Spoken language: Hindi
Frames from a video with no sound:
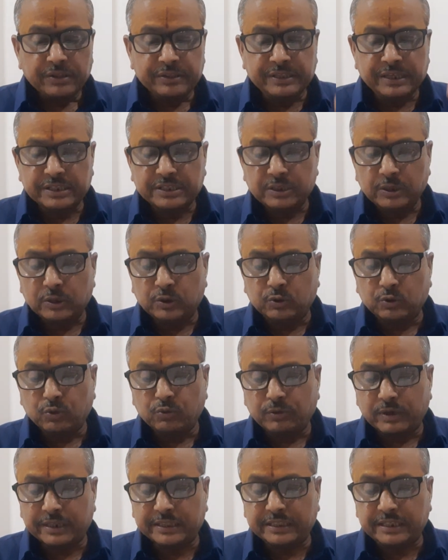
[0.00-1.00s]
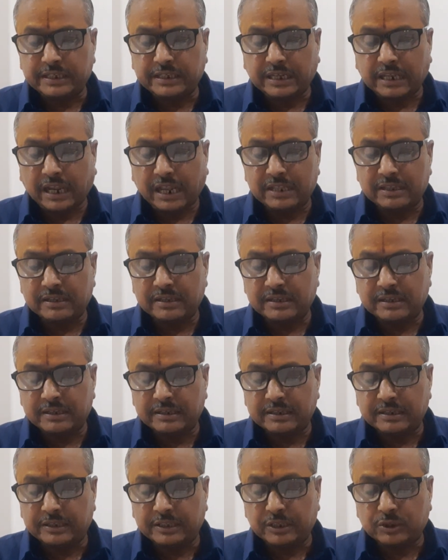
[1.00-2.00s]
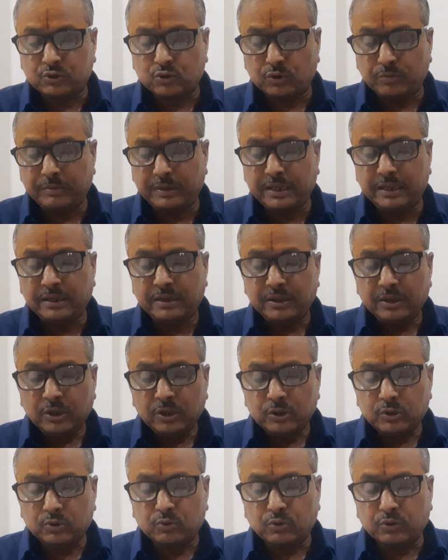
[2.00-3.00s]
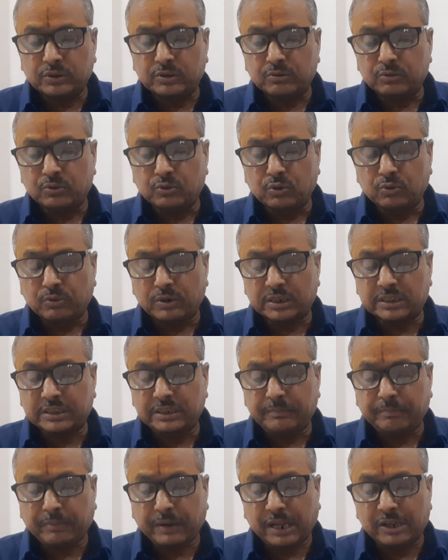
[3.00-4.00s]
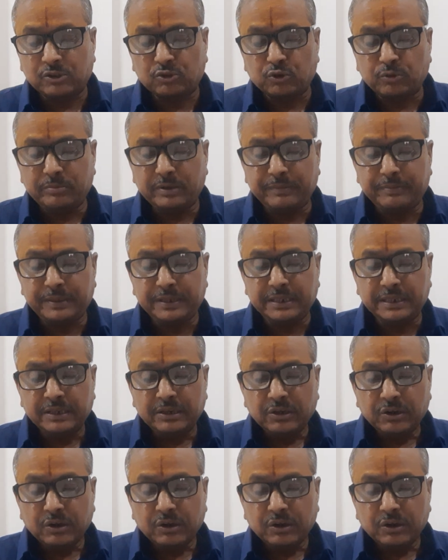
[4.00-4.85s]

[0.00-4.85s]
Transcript: जैसे दूरवर्ती क्रांत देशों में दूर दूरवर्ती प्रांतों में भी